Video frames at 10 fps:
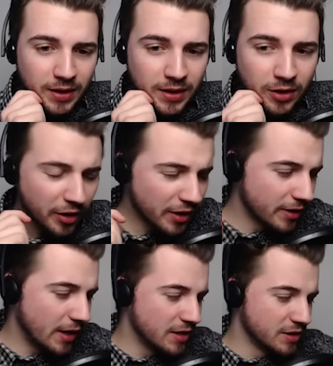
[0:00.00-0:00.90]

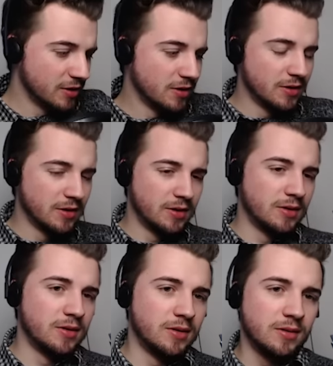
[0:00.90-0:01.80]
Leute,
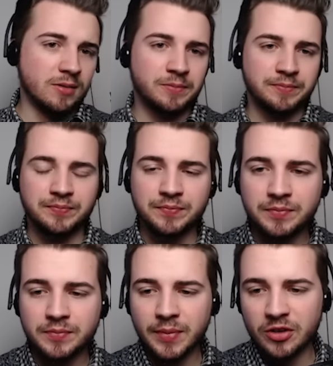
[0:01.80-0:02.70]
also, äh,
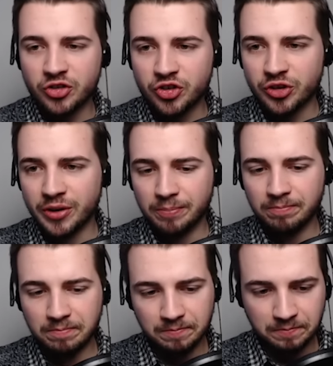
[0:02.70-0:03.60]
Mensch,
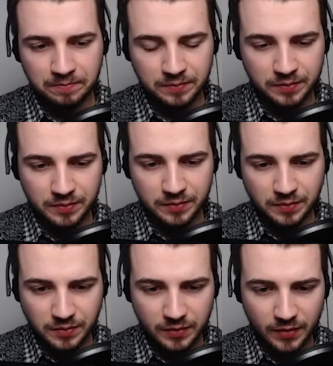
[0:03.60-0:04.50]
ähm,
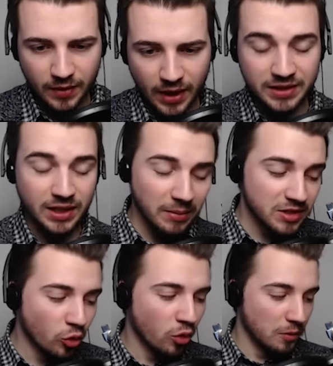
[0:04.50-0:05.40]
ich sag mal
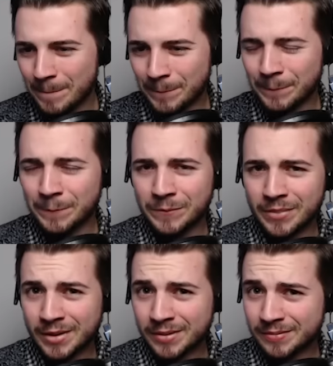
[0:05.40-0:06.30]
so. It's a
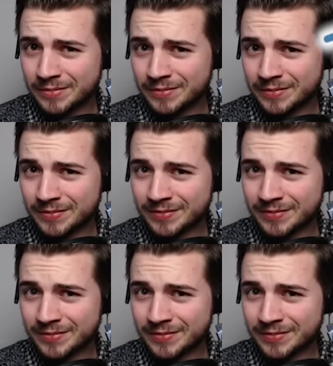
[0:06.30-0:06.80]
prank!